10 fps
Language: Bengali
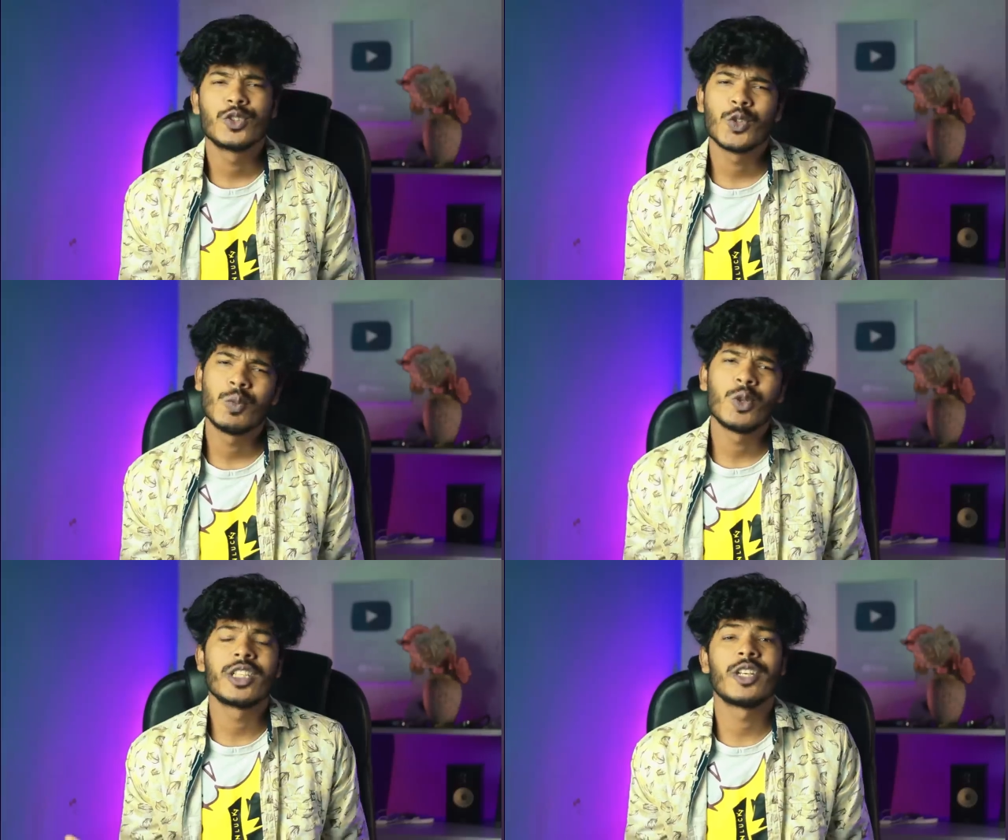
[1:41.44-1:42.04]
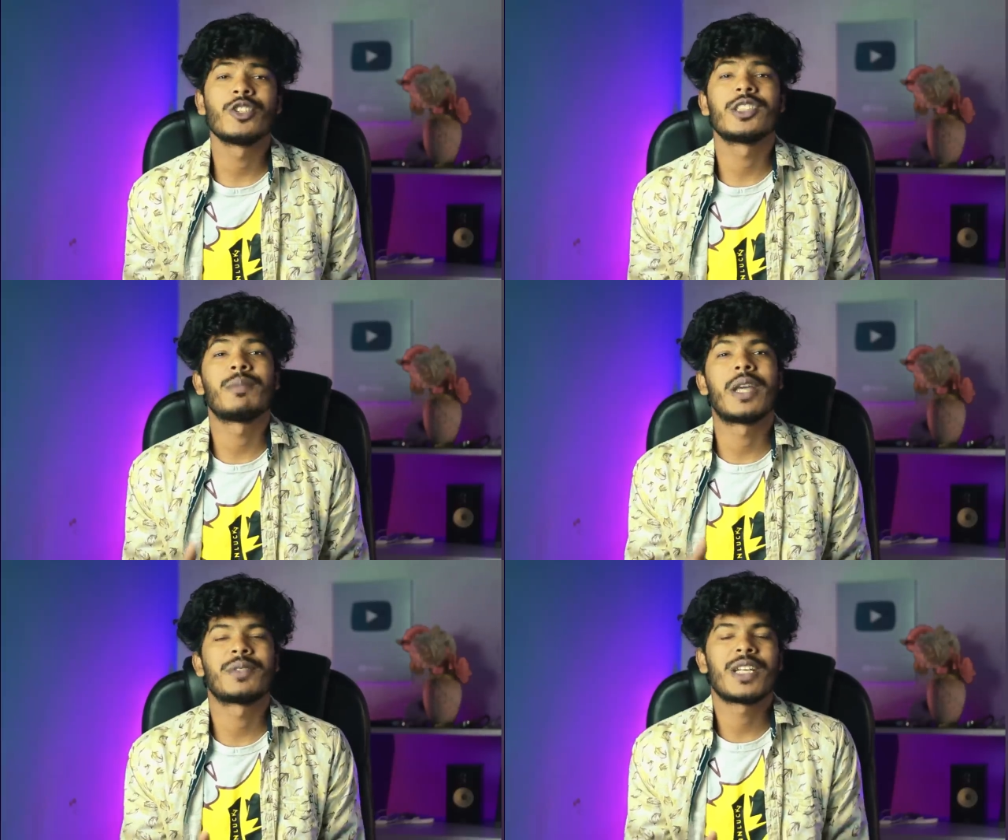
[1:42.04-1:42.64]
সো বলতেই হচ্ছে
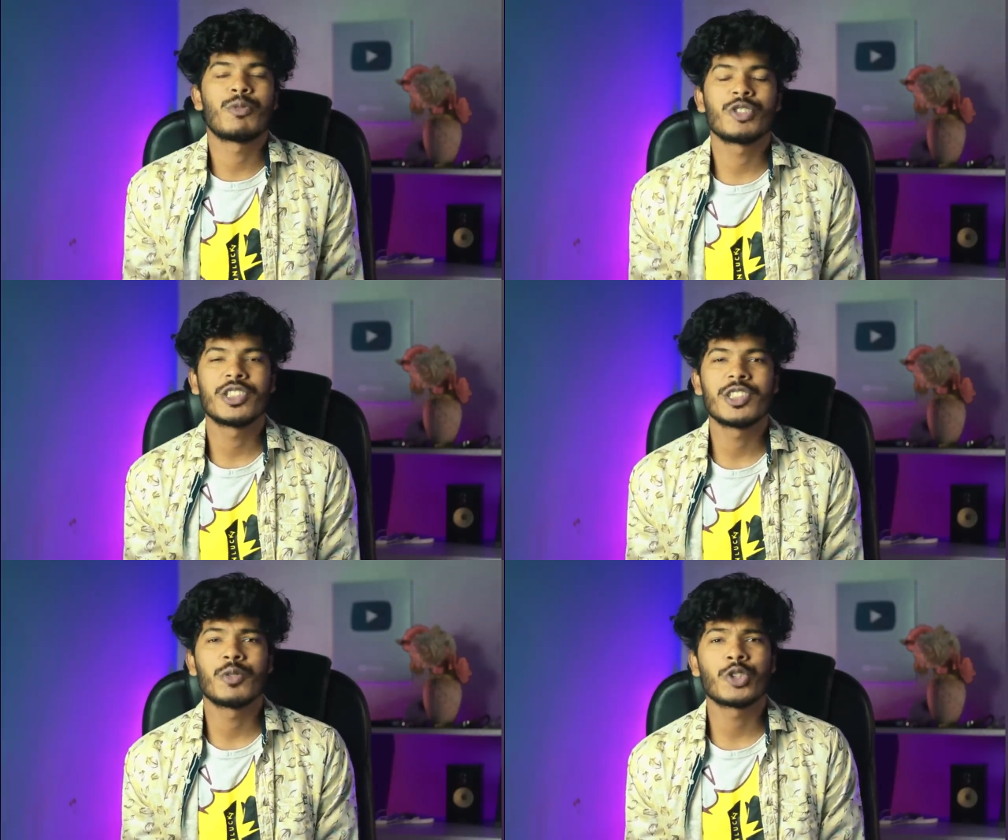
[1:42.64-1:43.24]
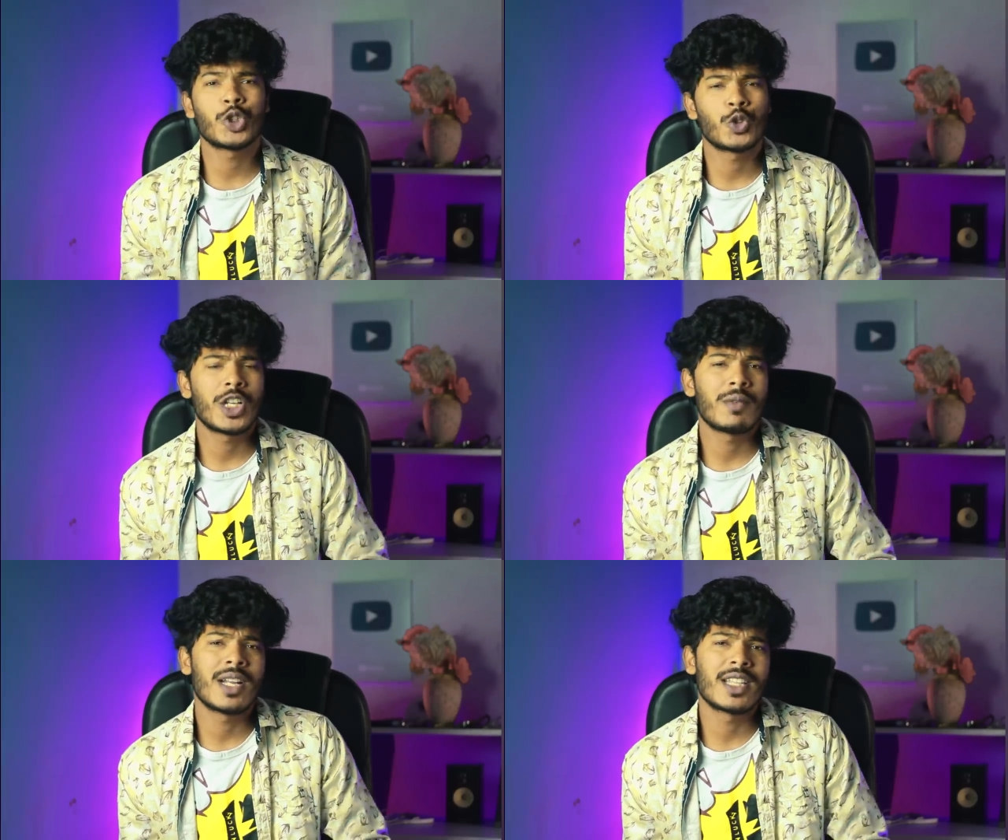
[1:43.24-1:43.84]
ব্যবসায় পরিস্থিতির মতো
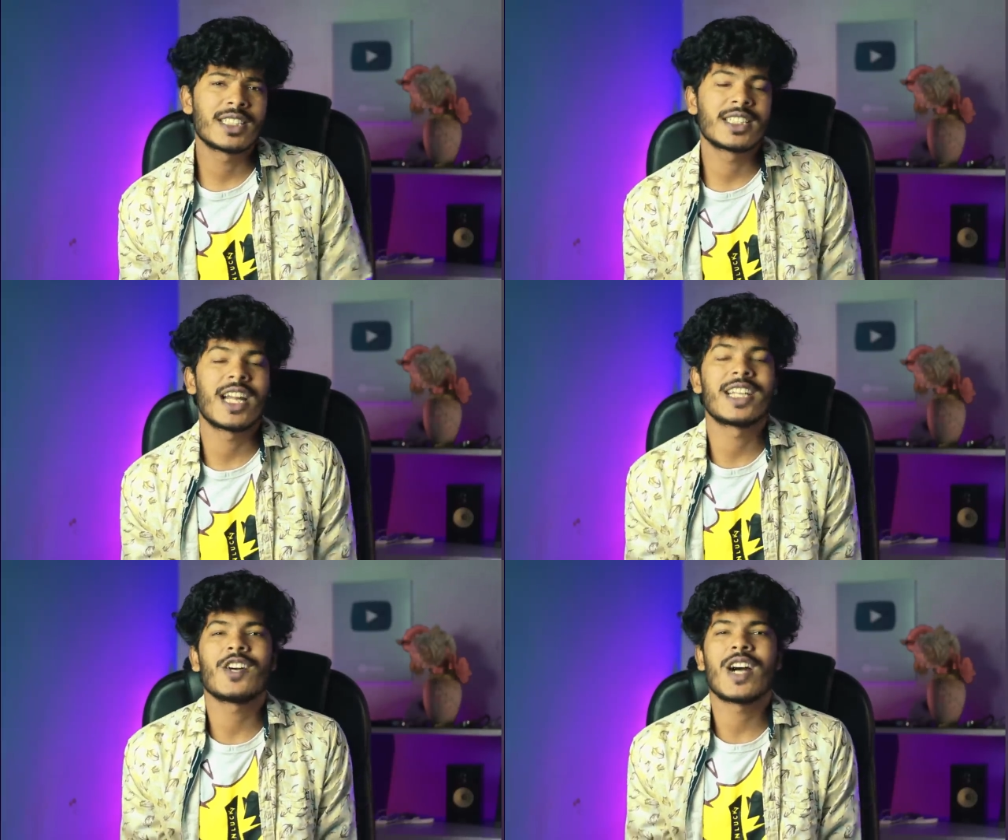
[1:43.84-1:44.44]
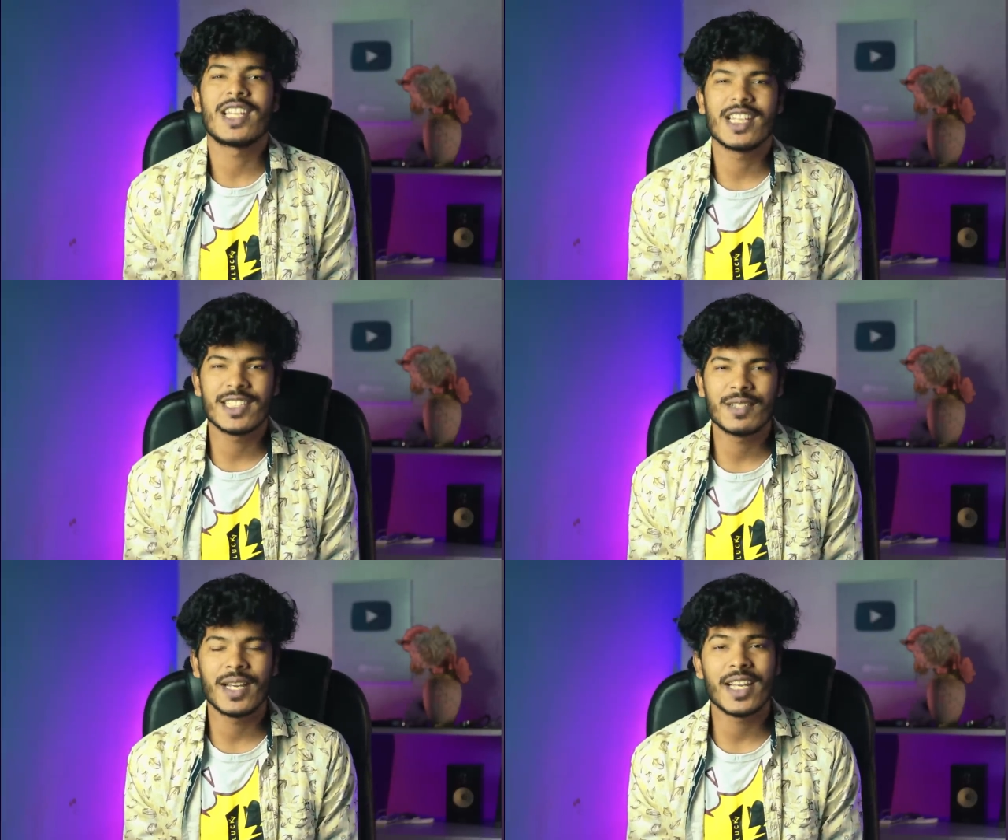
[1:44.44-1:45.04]
সোনার বাংলাদেশ গানটাও আলী
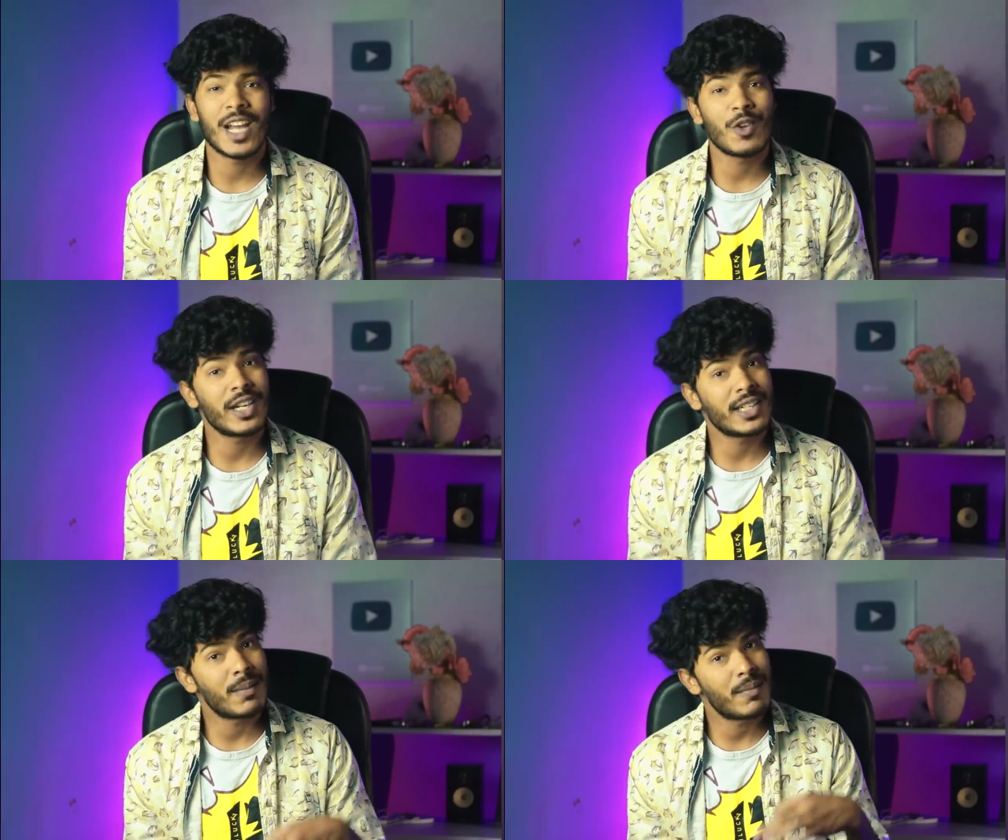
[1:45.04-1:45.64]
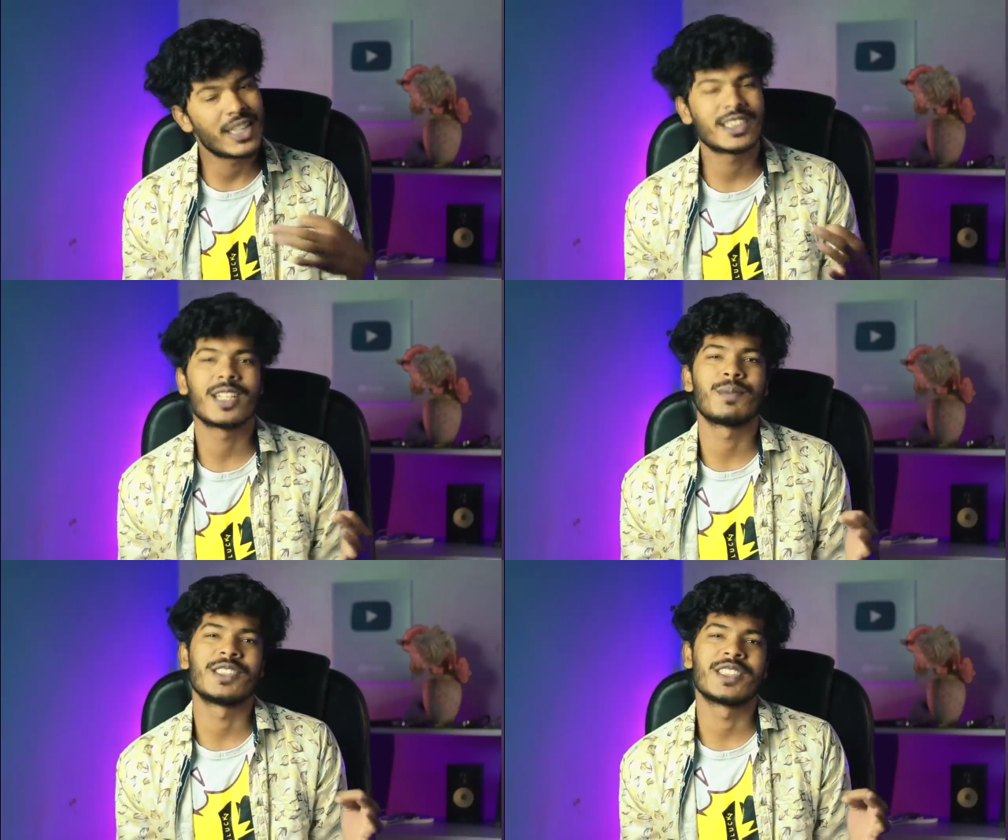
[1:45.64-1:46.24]
হাসান ভাইয়ের আরও একটা মাস্টারপিস